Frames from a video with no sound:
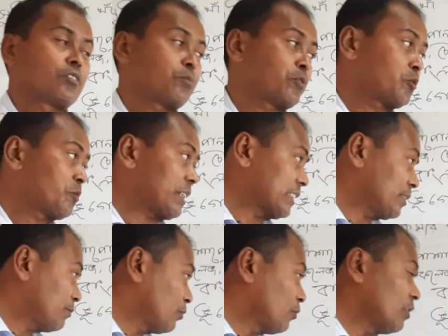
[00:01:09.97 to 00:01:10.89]
প্রথম আসি
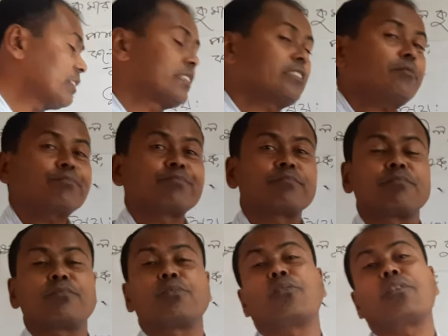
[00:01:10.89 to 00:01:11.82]
ভূগোল কি
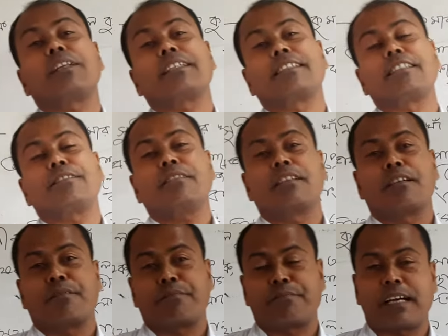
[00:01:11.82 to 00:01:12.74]
ভূগোল একটি
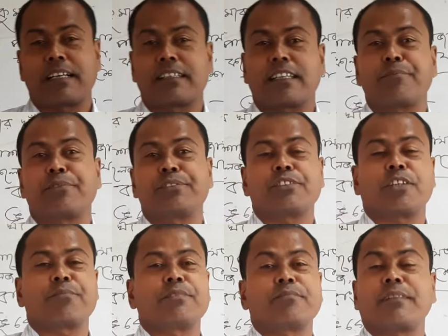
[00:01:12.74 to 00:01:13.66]
বাংলা
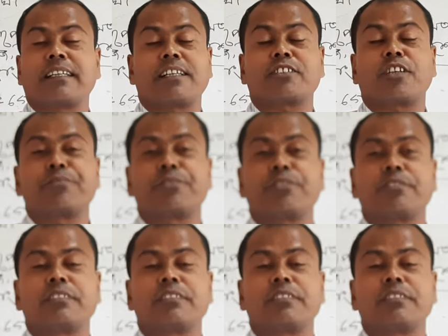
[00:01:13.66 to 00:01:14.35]
প্রতিশব্দ বাংলা শব্দ